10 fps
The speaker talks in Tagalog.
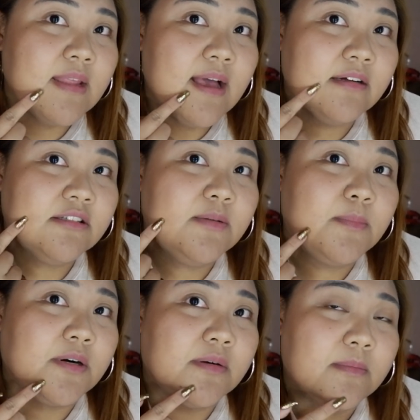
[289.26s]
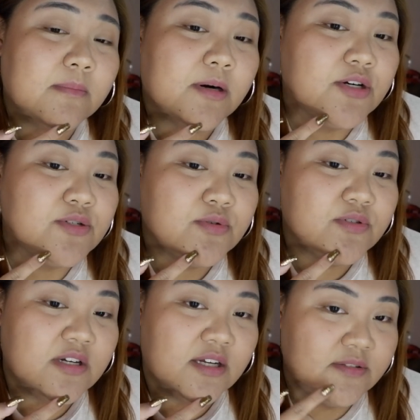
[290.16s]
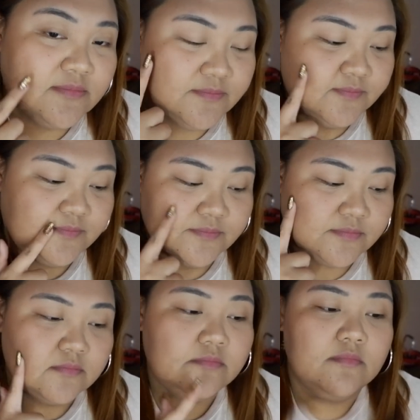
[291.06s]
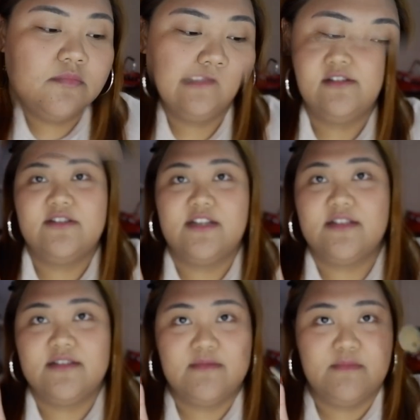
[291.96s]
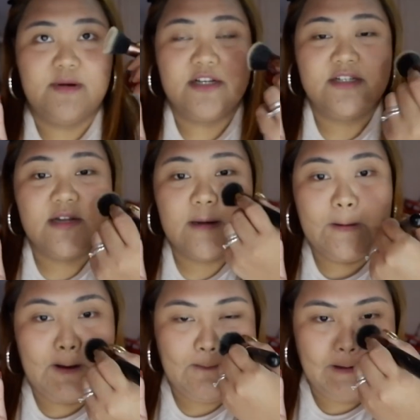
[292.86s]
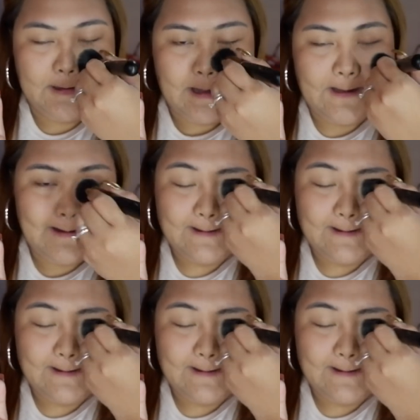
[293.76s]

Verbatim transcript: acne mar marks ko dyan. So, I suggest brush na lang yung gamitin.